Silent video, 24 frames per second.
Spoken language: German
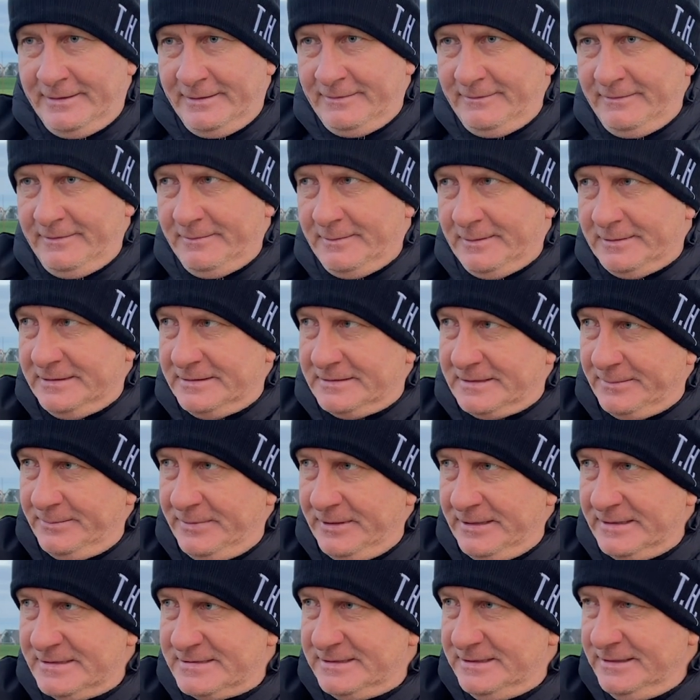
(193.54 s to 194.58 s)
wenn man die
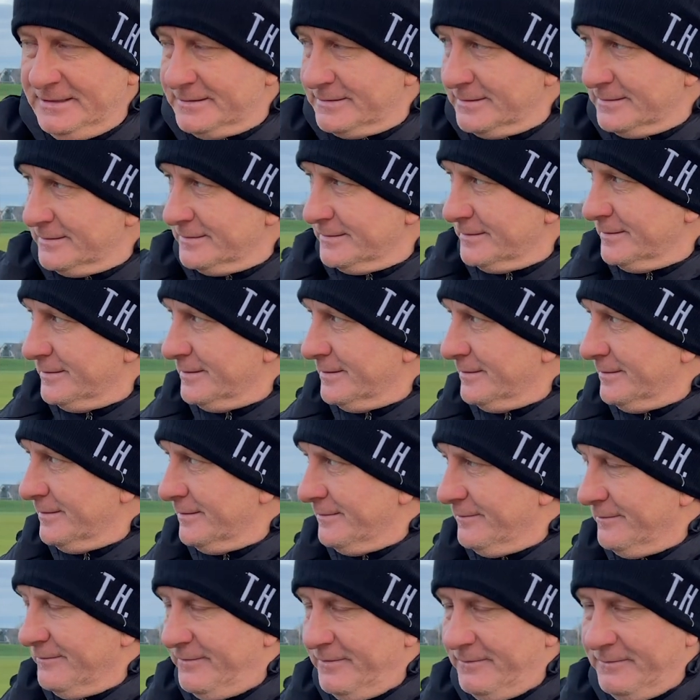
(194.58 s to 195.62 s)
Tabelle sieht,
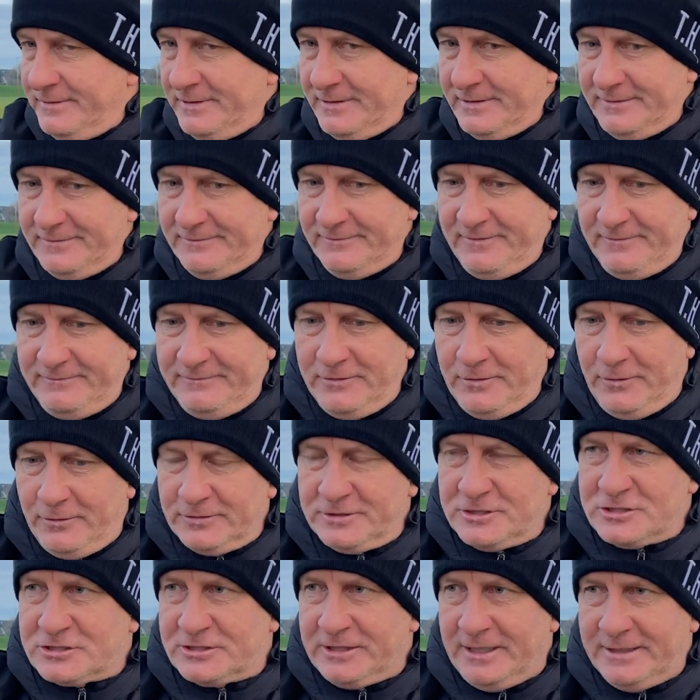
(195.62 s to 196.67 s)
äh, wenn, wir da, wenn wir
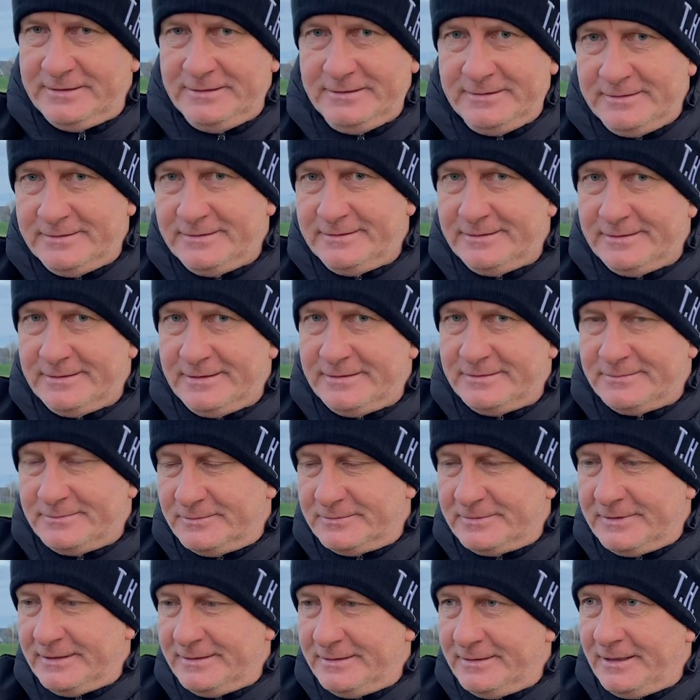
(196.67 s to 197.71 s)
ordentlich starten, dann,
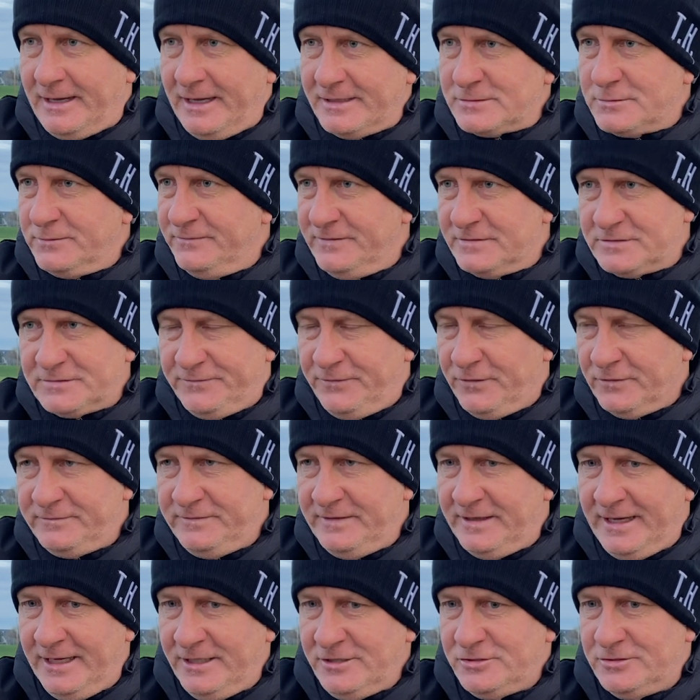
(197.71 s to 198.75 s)
dann hast du wieder sofort
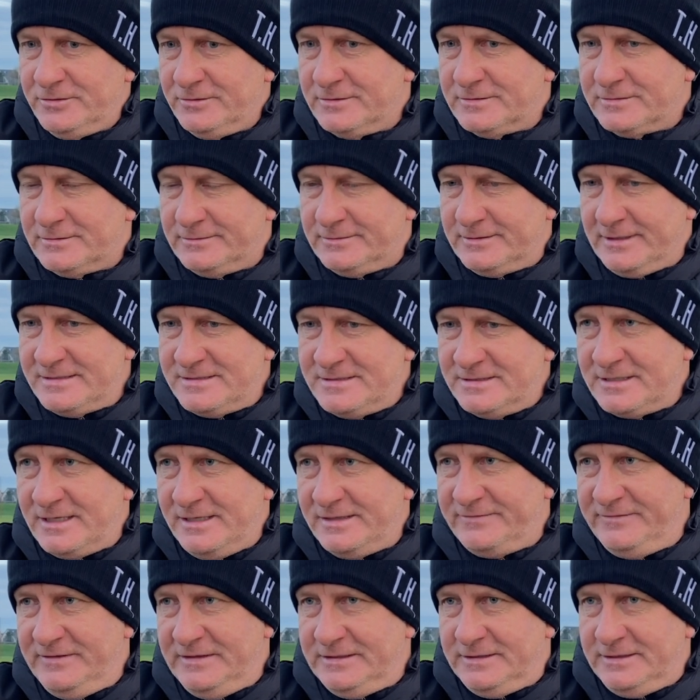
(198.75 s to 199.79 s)
wieder Anstoß. Und das ist
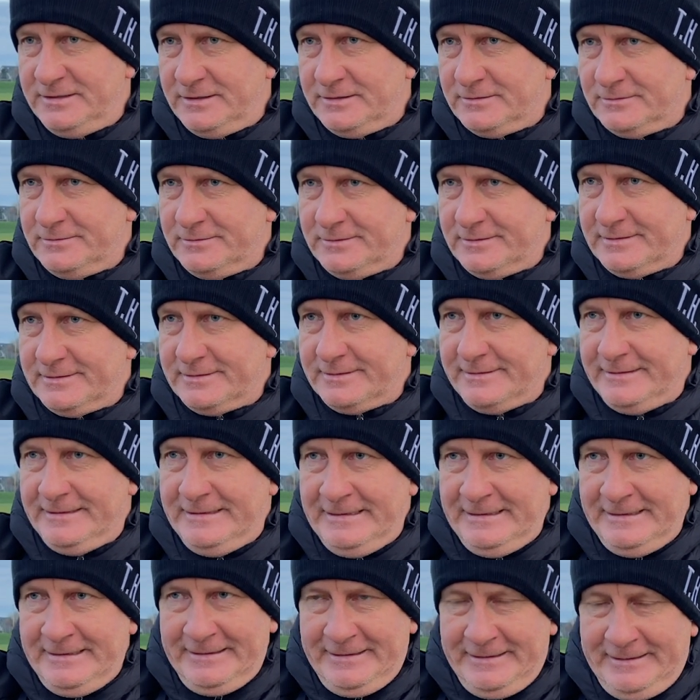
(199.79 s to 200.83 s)
halt wichtig. Und wir
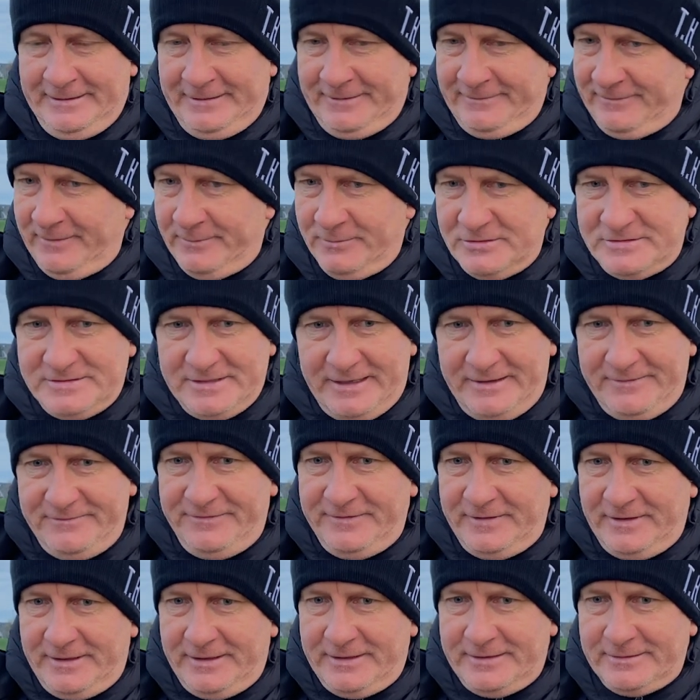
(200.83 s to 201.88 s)
müssen
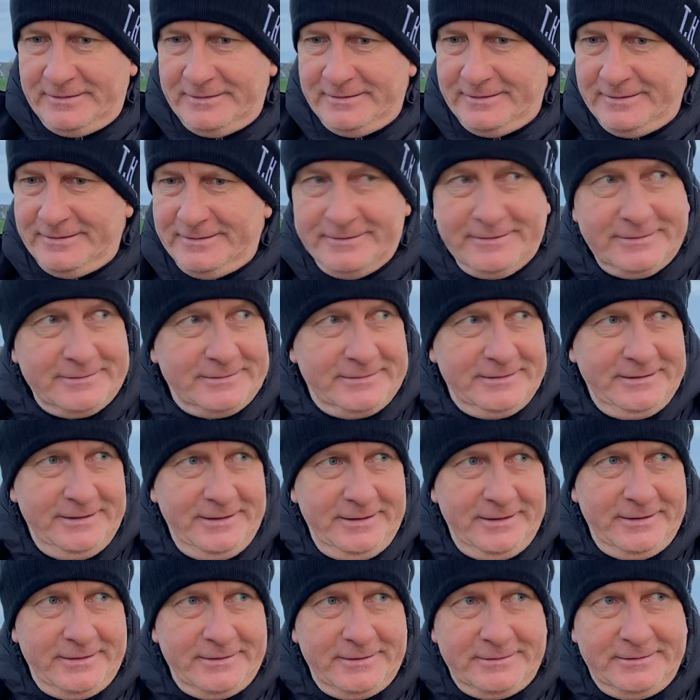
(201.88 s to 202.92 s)
einfach
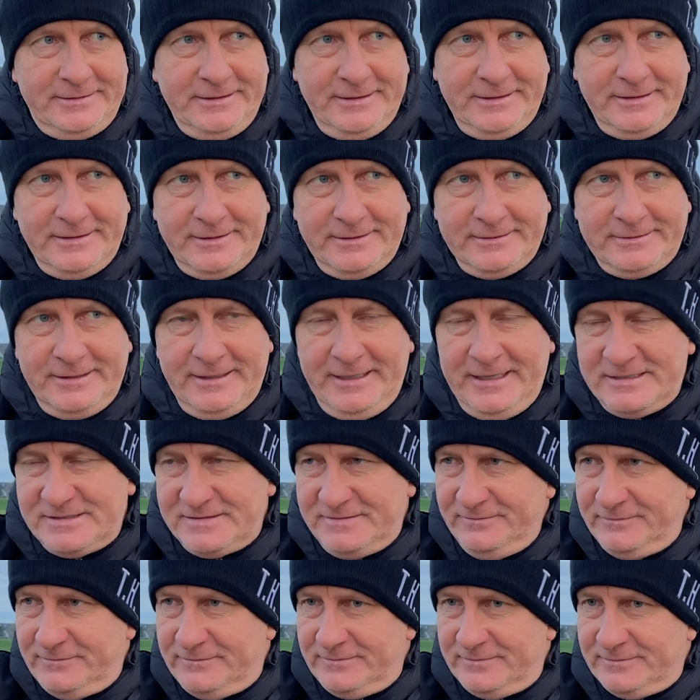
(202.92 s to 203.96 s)
die, die, die
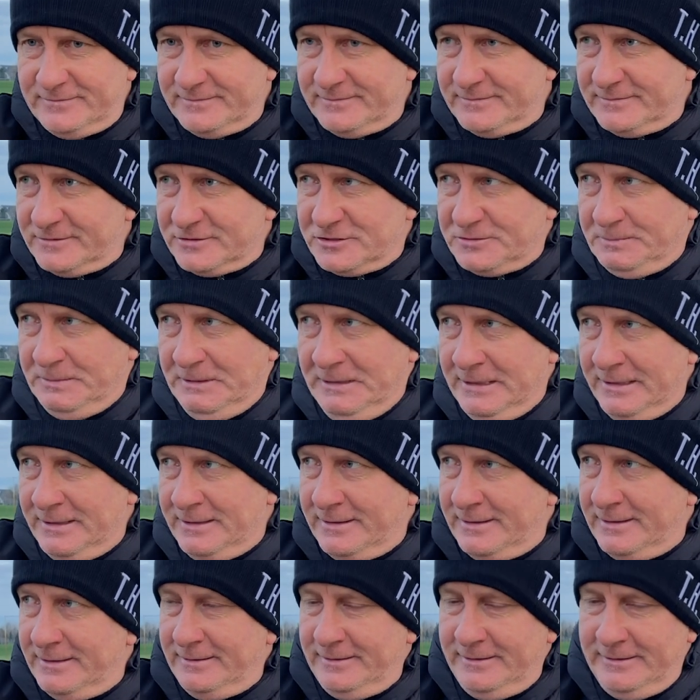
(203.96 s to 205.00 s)
letzten
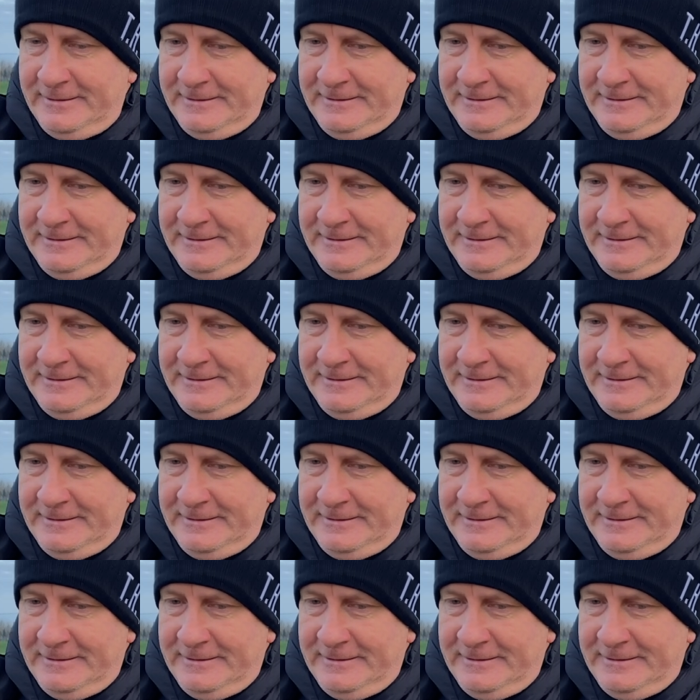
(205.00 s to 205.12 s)
Spiele